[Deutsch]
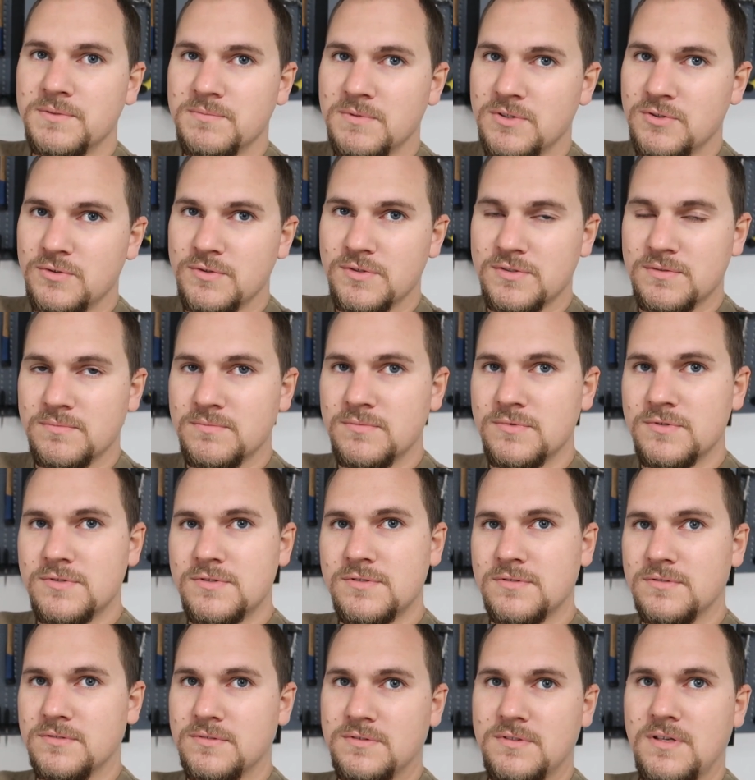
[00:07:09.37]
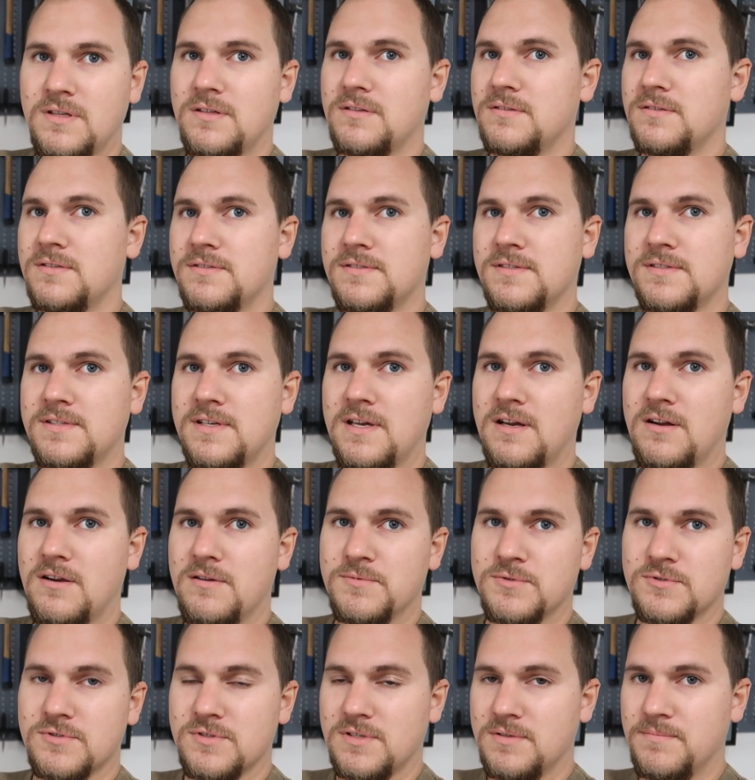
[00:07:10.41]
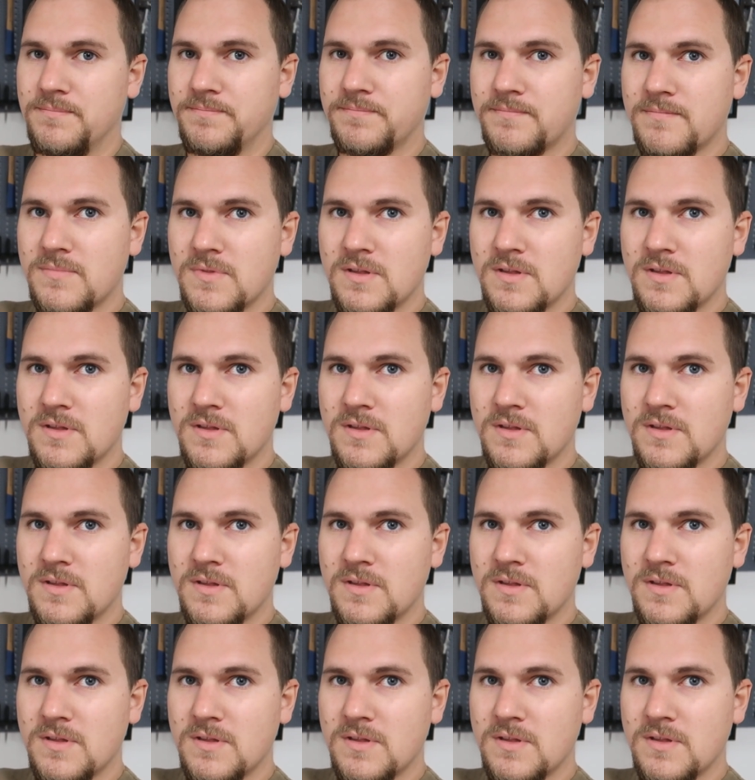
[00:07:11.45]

die man lösen muss und dann ist das auch halb so schlimm.